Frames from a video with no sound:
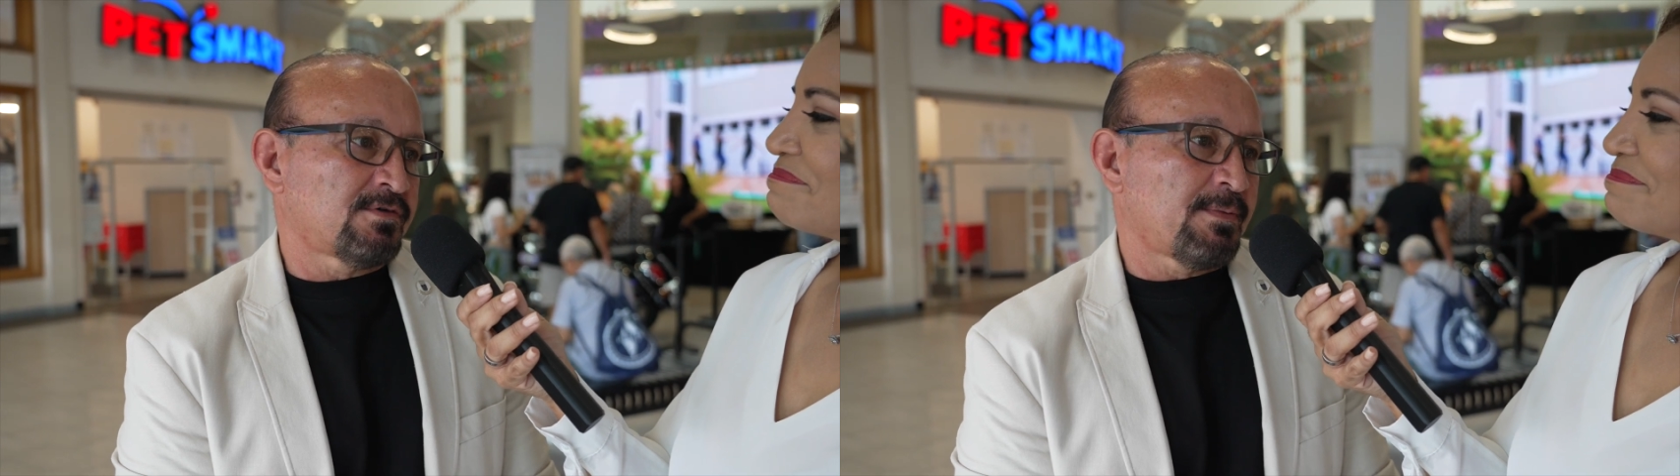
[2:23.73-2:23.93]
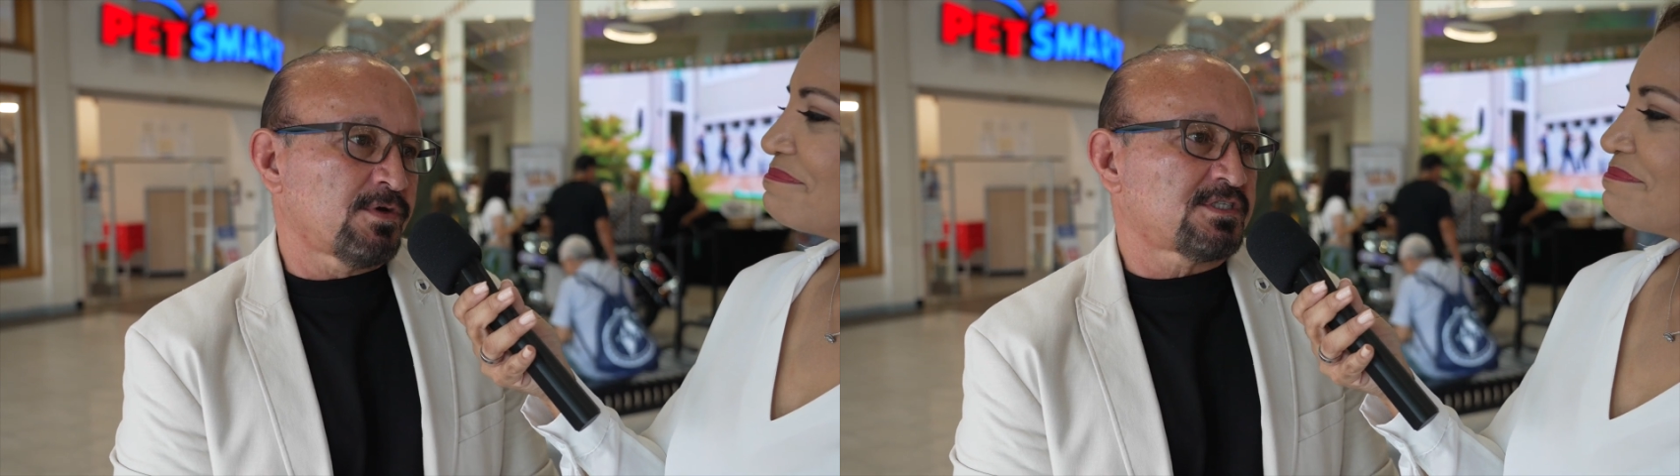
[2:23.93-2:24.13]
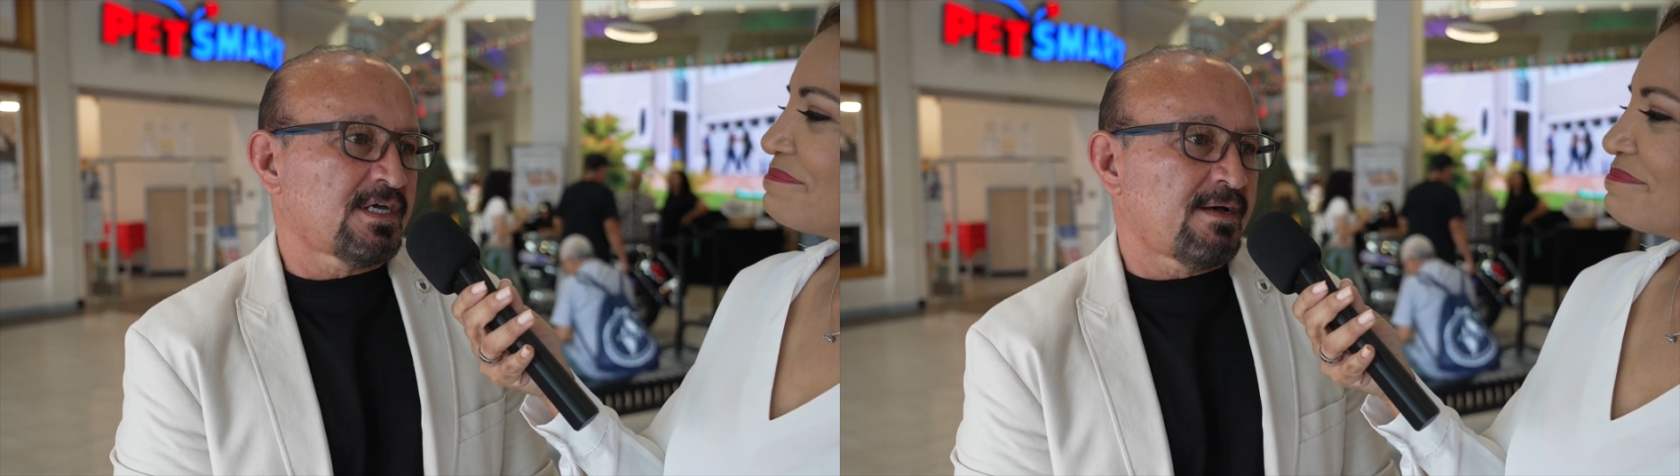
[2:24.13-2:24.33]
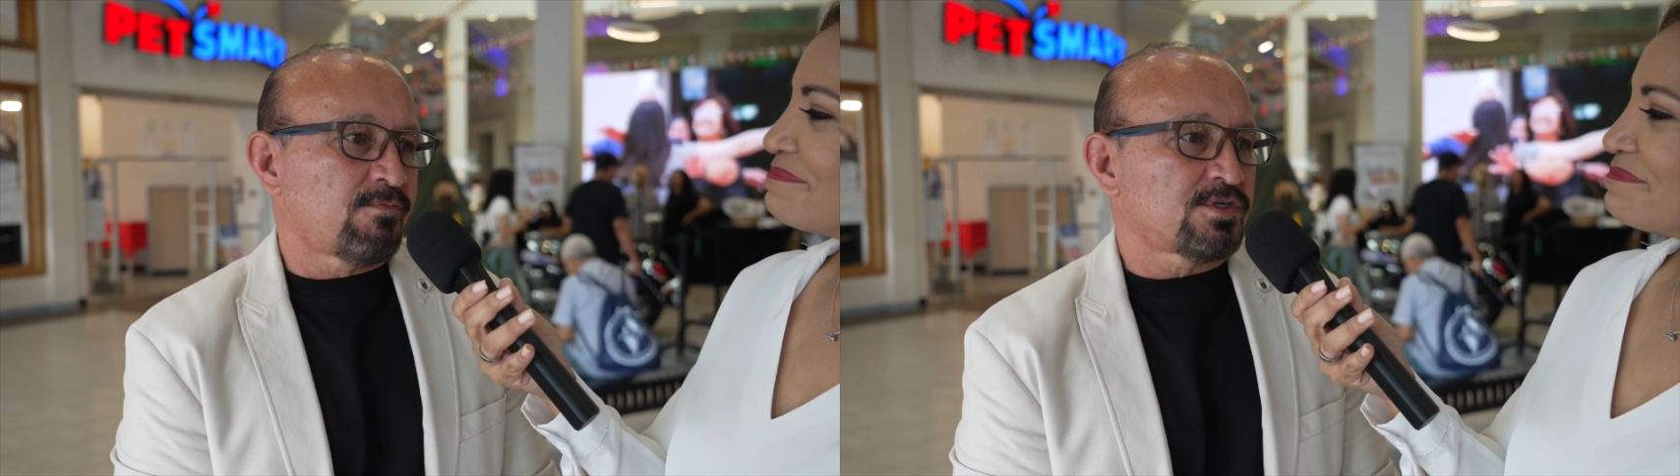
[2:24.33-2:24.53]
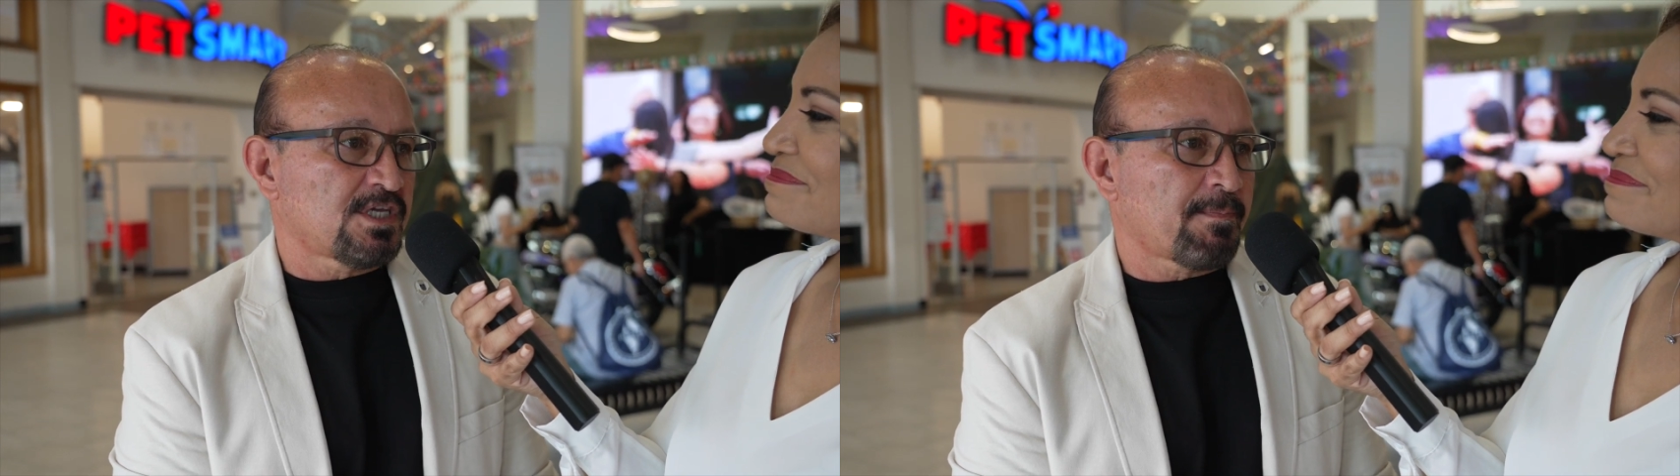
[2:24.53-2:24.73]
una policía
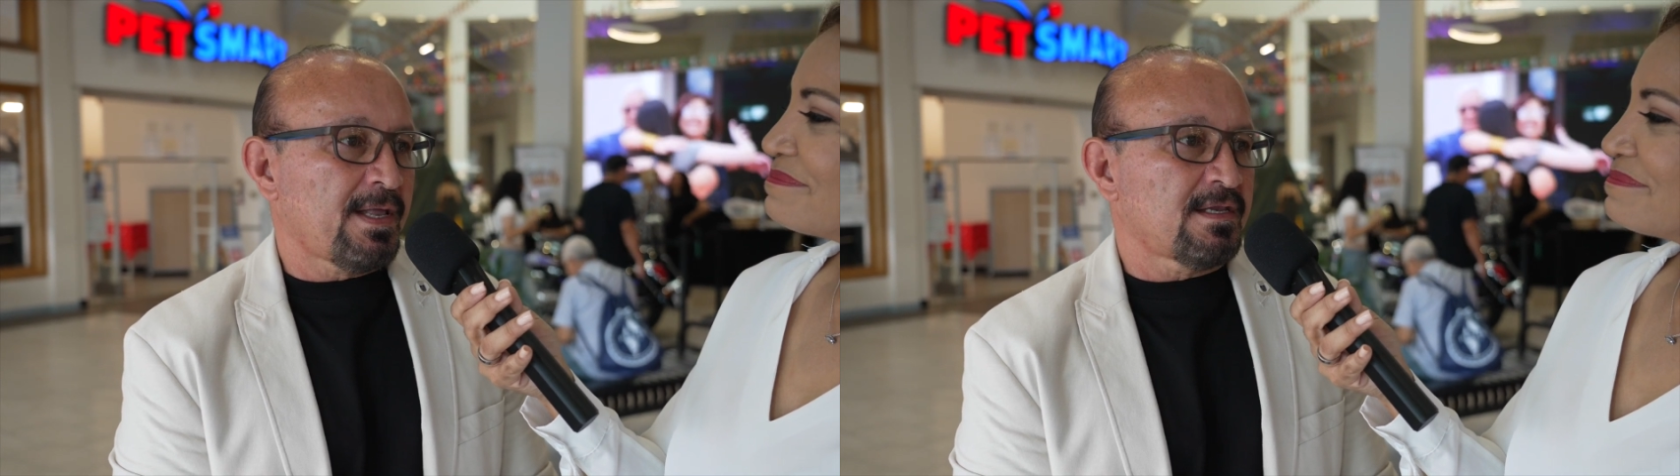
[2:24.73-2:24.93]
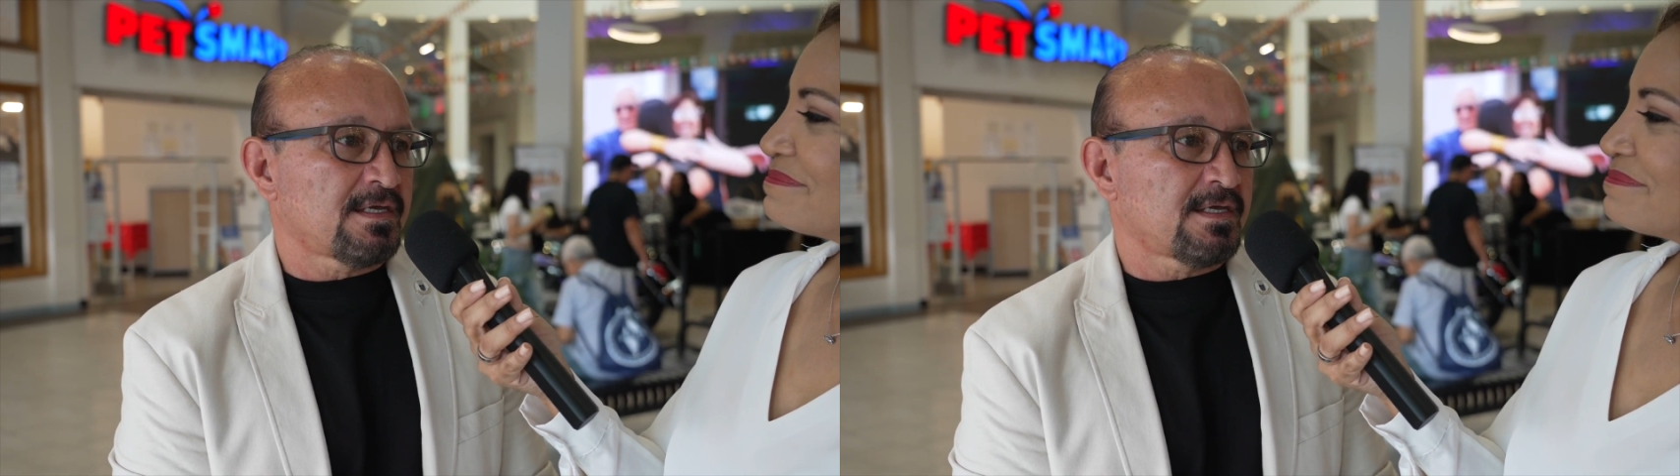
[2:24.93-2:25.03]
municipal